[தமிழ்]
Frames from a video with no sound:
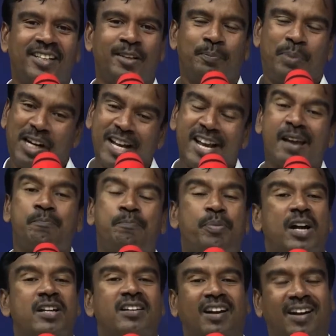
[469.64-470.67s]
பழைய
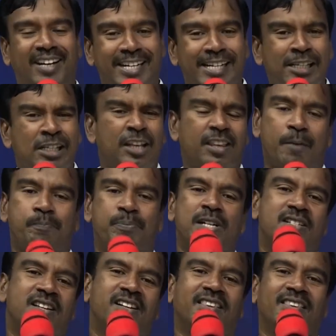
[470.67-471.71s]
பாட்டில்
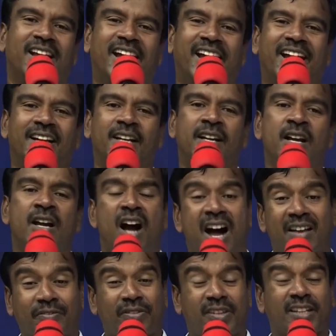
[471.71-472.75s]
எழுதப்பட்டிருந்த
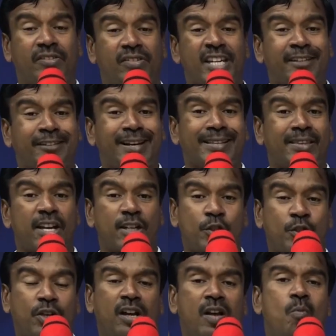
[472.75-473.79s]
அந்த தீர்க்க
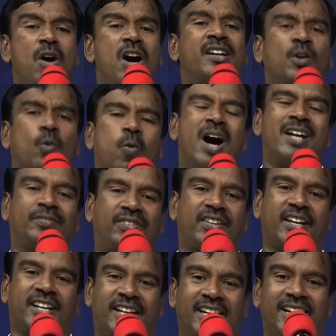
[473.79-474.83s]
தரிசனமான
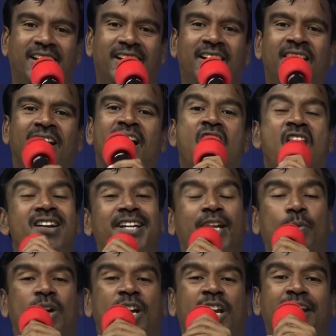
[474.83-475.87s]
வார்த்தை
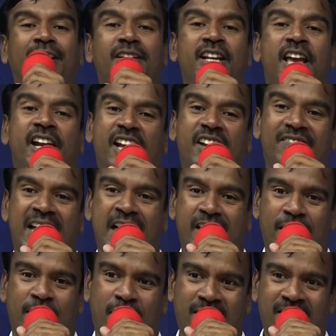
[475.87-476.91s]
ஆண்டவரில்
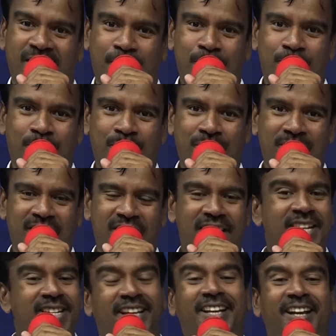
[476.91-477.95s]
நிறைவேறினது
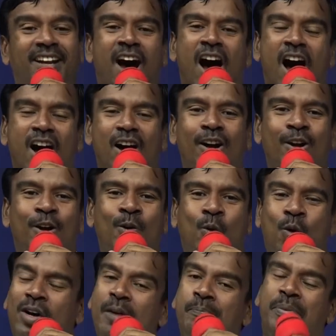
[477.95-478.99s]
இன்றைக்கு நான்
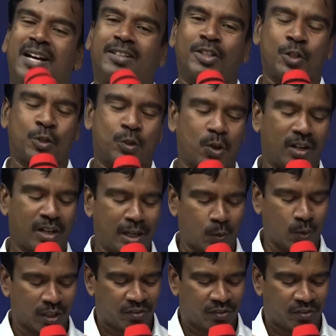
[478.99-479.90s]
உங்களை பார்த்து சொல்லுகிற ஒரு